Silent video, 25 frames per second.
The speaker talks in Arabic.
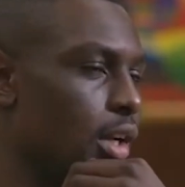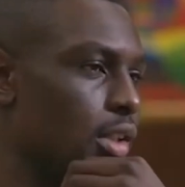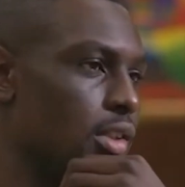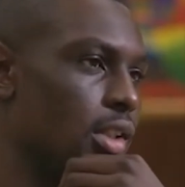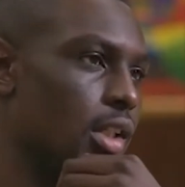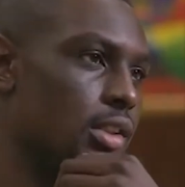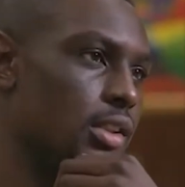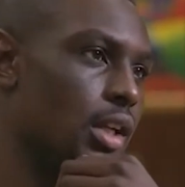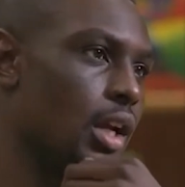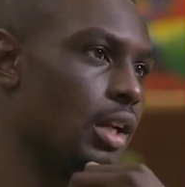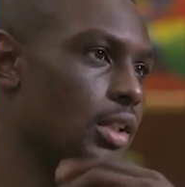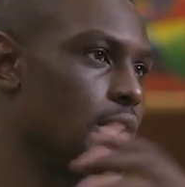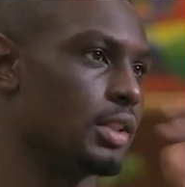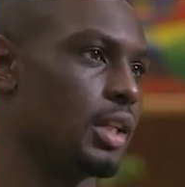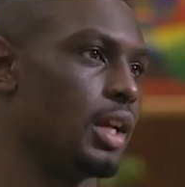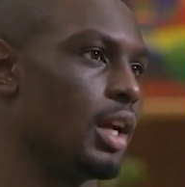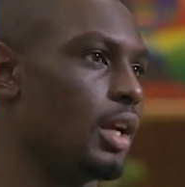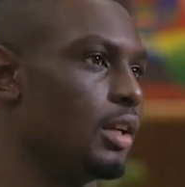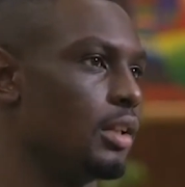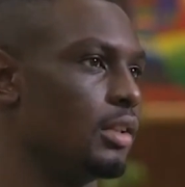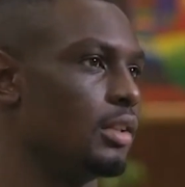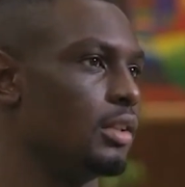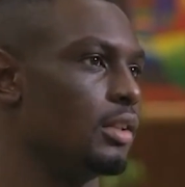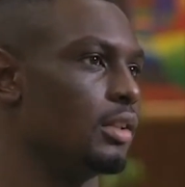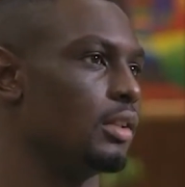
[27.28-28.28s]
انجازات
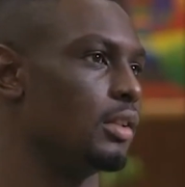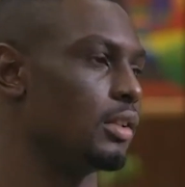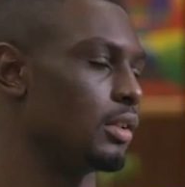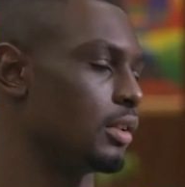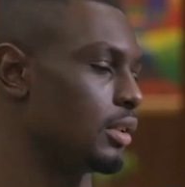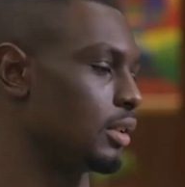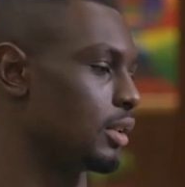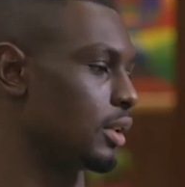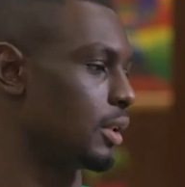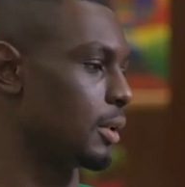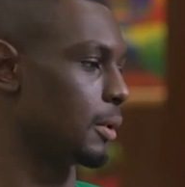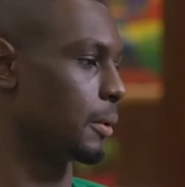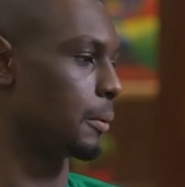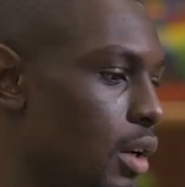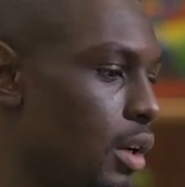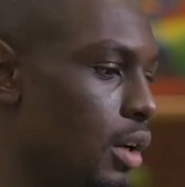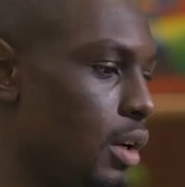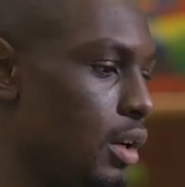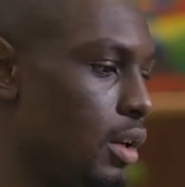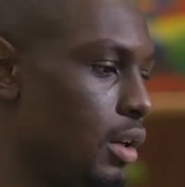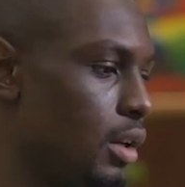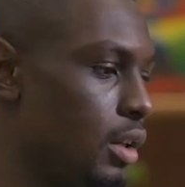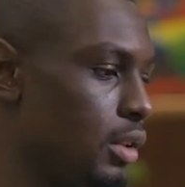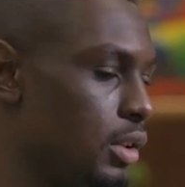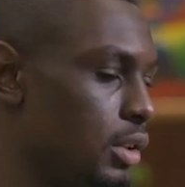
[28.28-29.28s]
يعني آه،
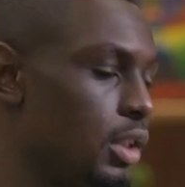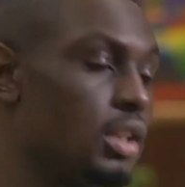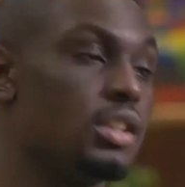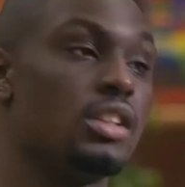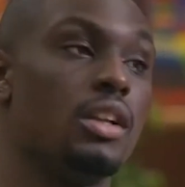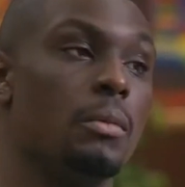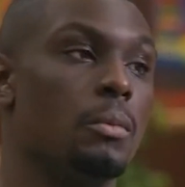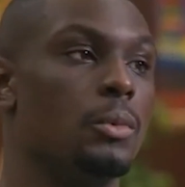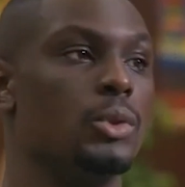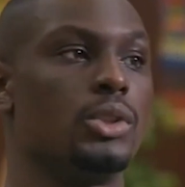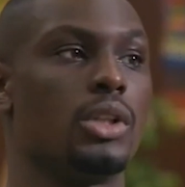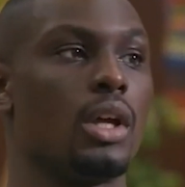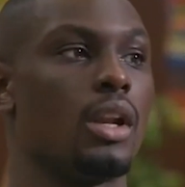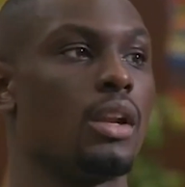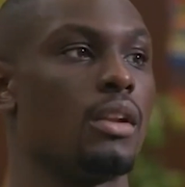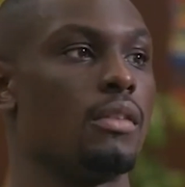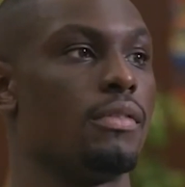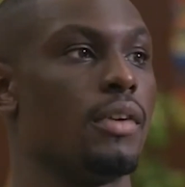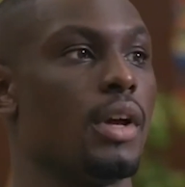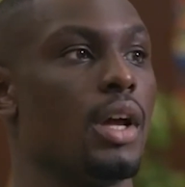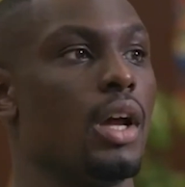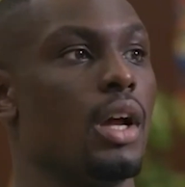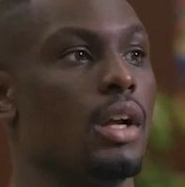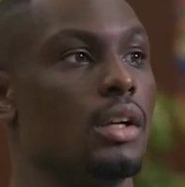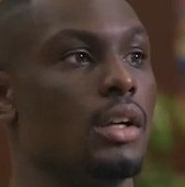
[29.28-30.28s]
آه، جدا
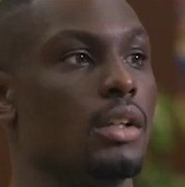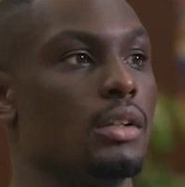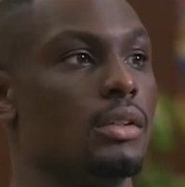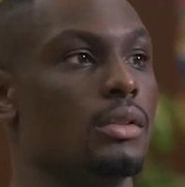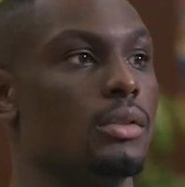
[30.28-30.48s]
مشرفه يعني